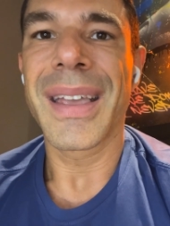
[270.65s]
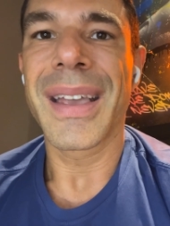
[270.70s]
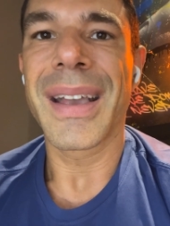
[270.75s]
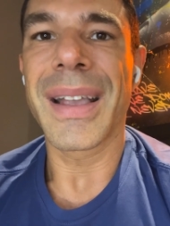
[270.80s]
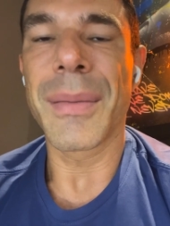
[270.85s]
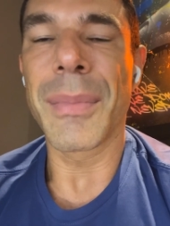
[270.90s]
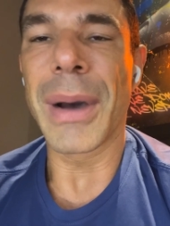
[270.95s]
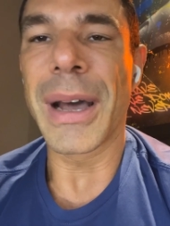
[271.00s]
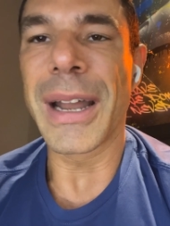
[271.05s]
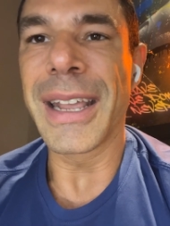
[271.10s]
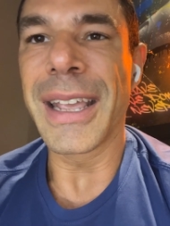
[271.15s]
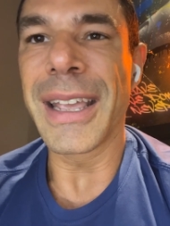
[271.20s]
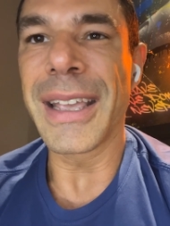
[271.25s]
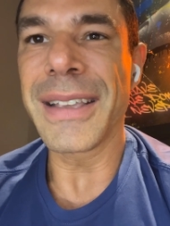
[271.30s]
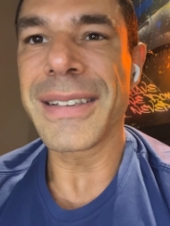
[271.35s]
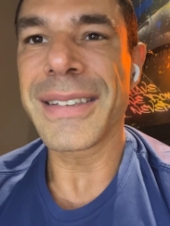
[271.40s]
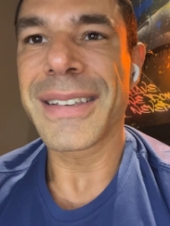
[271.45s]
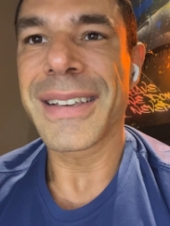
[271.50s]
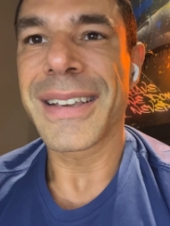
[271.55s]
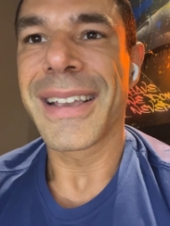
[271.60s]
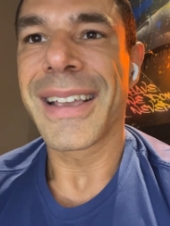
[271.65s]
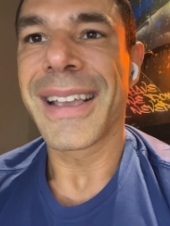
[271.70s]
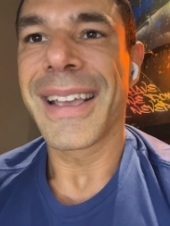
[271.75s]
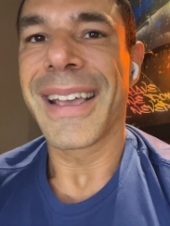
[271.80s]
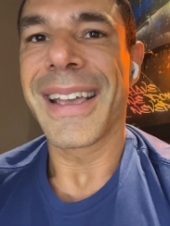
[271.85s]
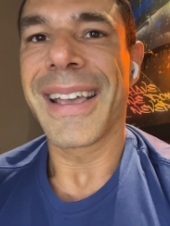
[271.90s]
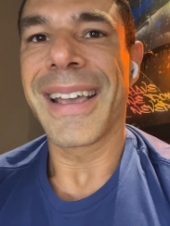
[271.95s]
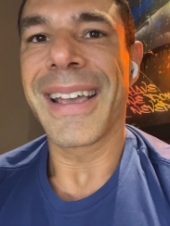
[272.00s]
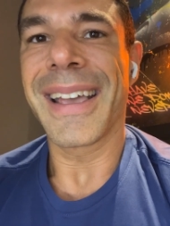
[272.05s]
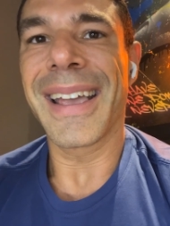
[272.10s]
libanês,
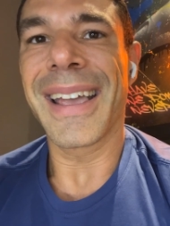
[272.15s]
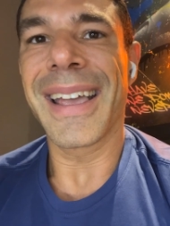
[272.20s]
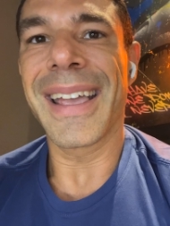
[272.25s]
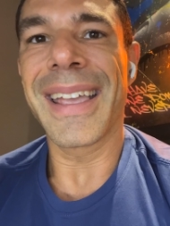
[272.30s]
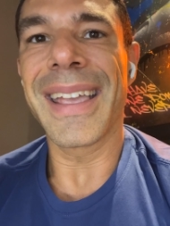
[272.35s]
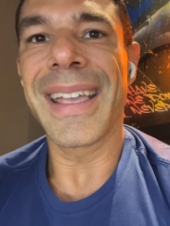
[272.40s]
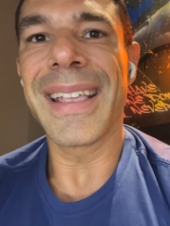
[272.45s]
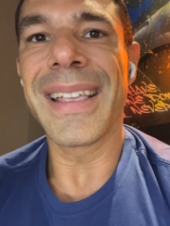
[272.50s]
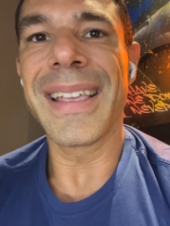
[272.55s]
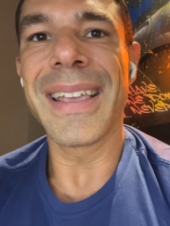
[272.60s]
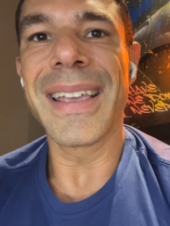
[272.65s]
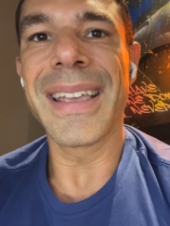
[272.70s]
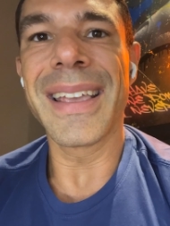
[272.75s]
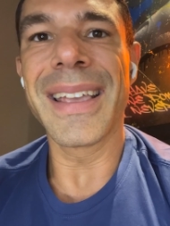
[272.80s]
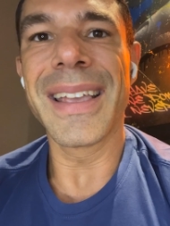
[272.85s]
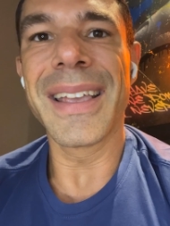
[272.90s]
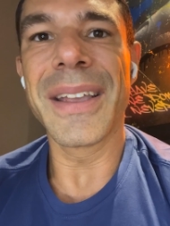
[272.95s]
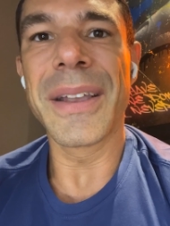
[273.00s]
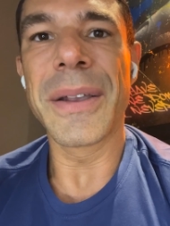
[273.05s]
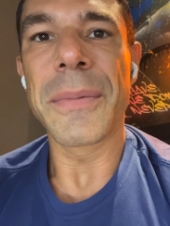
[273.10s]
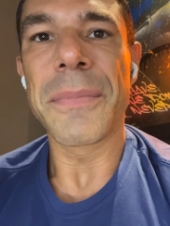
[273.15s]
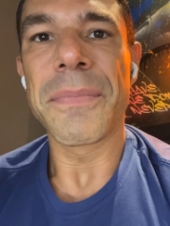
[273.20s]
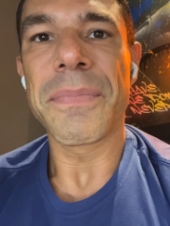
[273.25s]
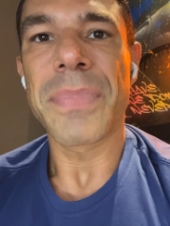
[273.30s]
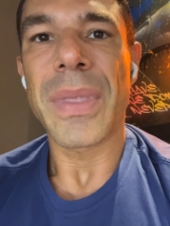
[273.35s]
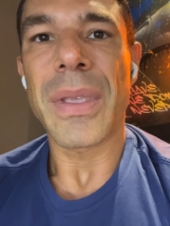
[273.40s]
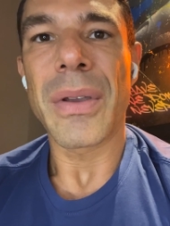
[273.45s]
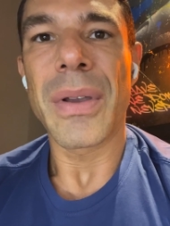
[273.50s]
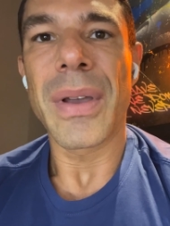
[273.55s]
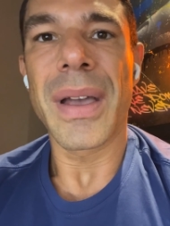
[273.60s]
é, eh, ele
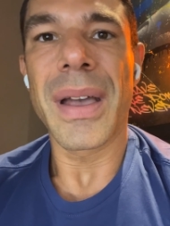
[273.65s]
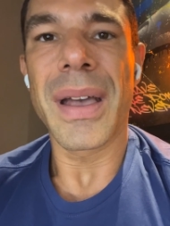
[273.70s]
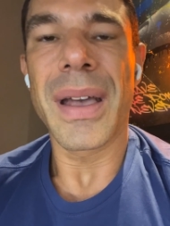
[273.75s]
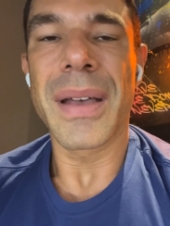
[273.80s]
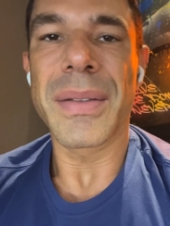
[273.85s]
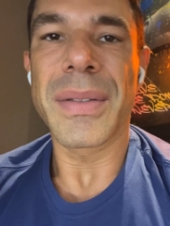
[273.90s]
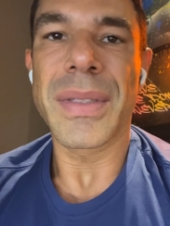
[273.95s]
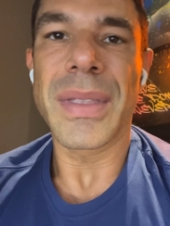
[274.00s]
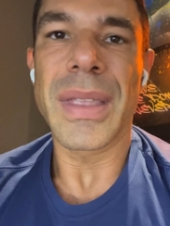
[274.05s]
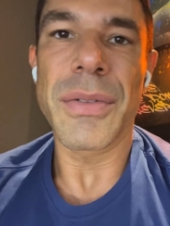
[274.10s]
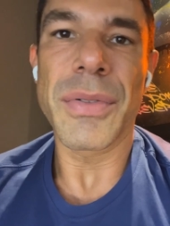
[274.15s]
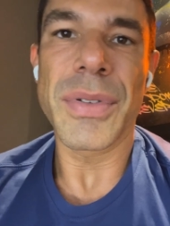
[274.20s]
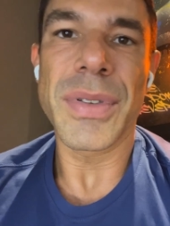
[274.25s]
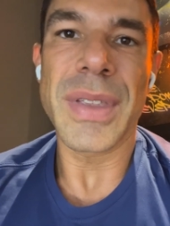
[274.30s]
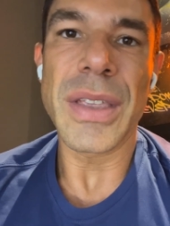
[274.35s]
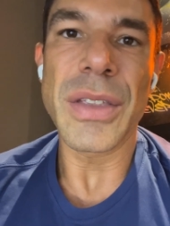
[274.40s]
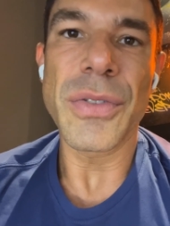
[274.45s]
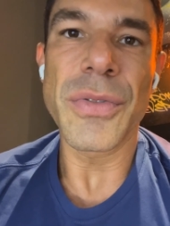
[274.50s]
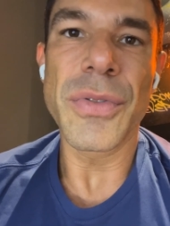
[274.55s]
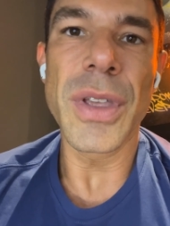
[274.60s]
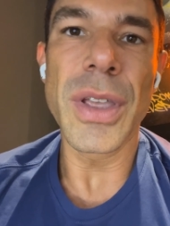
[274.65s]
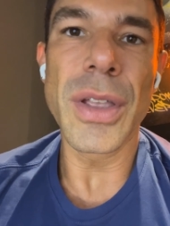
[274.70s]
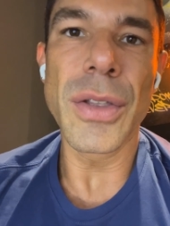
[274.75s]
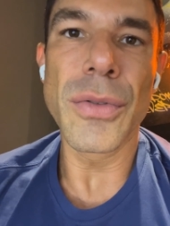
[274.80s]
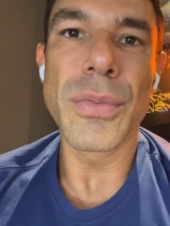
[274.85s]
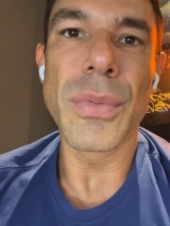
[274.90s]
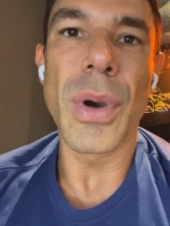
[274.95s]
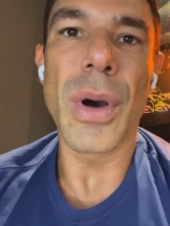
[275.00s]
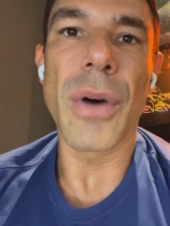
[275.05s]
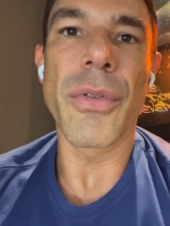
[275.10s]
é, teve seis
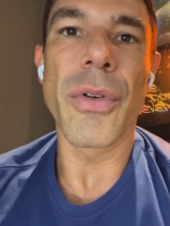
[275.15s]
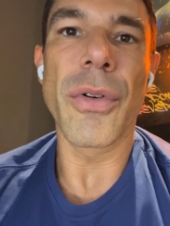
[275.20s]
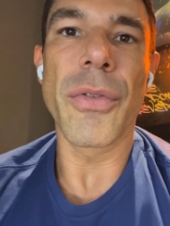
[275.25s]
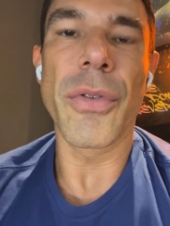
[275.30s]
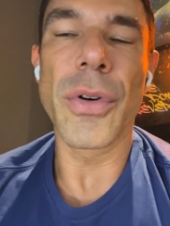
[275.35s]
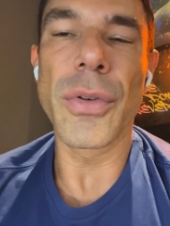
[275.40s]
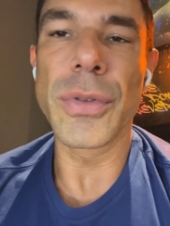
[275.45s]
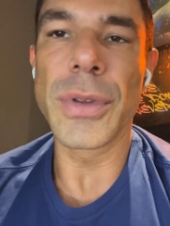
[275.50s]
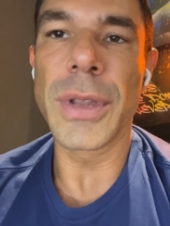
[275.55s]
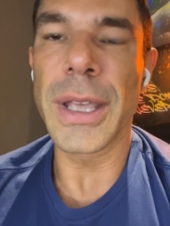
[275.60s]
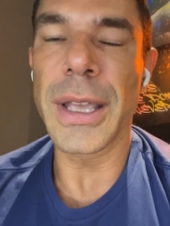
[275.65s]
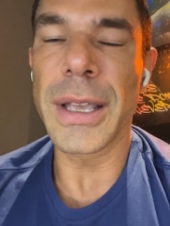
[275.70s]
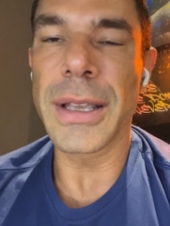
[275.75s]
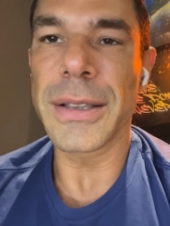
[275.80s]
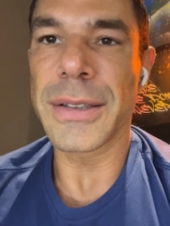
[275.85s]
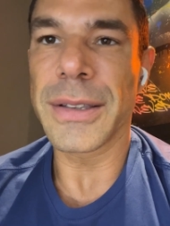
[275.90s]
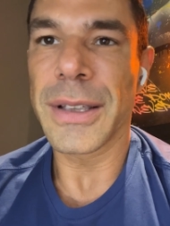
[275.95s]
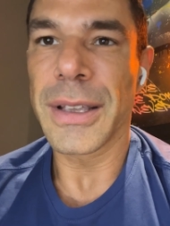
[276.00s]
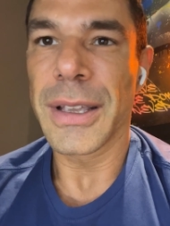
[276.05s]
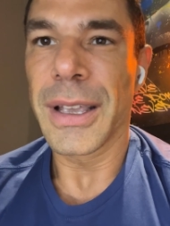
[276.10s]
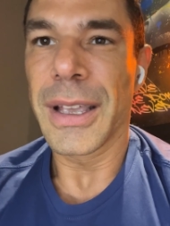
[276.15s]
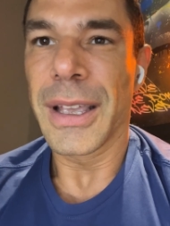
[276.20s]
filhos, meu avô foi um deles,